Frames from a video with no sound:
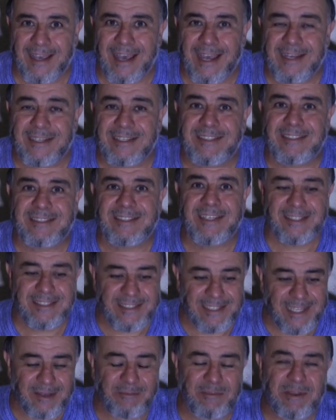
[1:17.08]

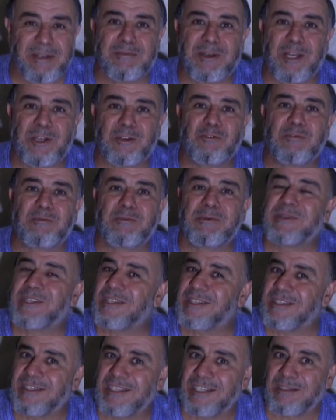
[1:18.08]
الاستهزاء بالمعلوم
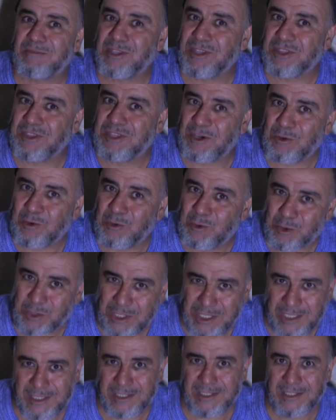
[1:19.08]
من الدين
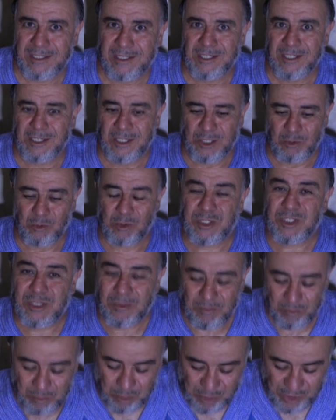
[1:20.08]
بالضرورة
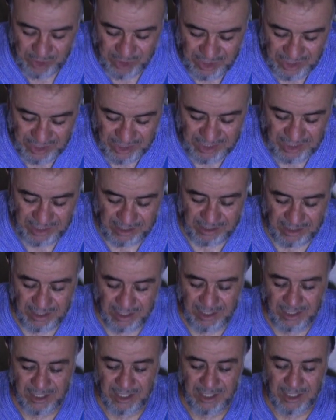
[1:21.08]
وسب الدين
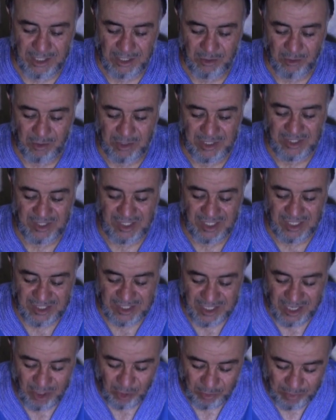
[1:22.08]

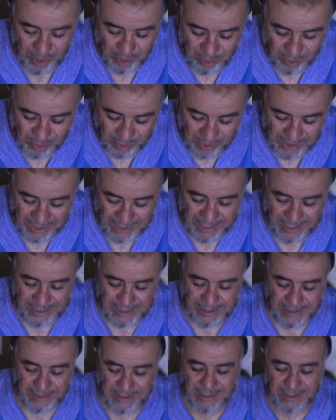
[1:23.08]
والاستهزاء بالقرآن